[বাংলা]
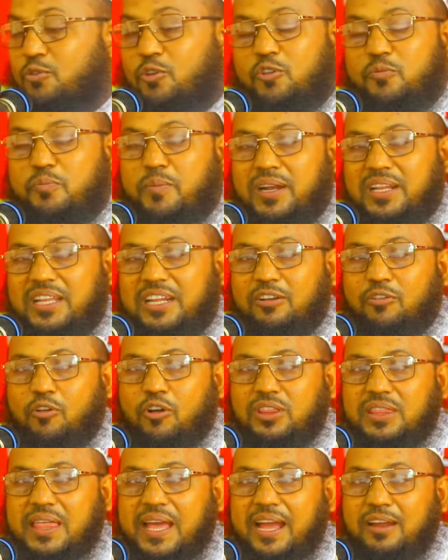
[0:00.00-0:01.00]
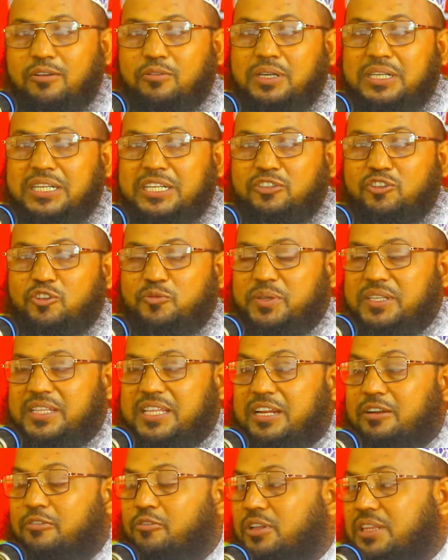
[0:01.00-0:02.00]
লোকমানের কথাগুলি
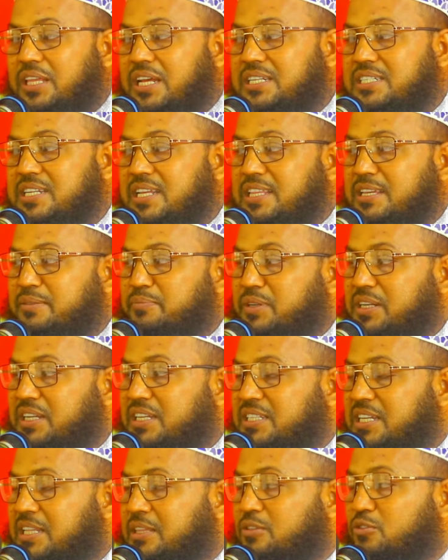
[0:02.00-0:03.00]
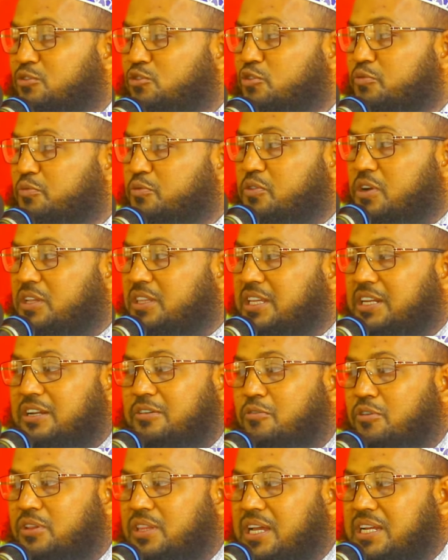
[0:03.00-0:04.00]
নবীদের কথার সাথে মিলে যেত নবুয়াতের
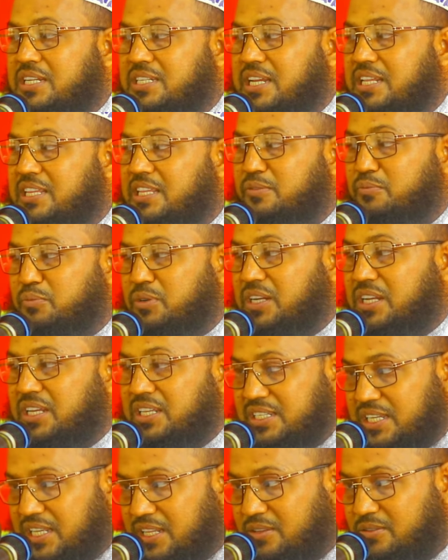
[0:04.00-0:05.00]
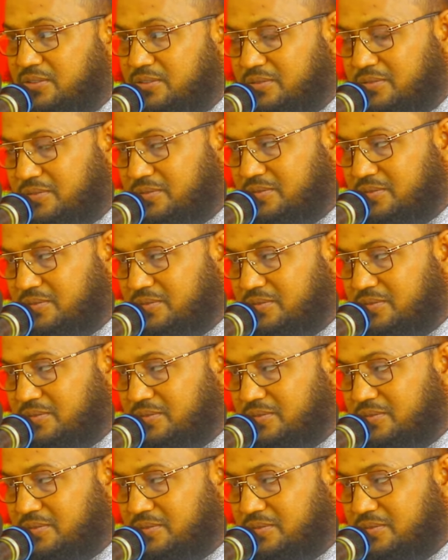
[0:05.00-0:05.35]
কথার সাথে মিলে যেত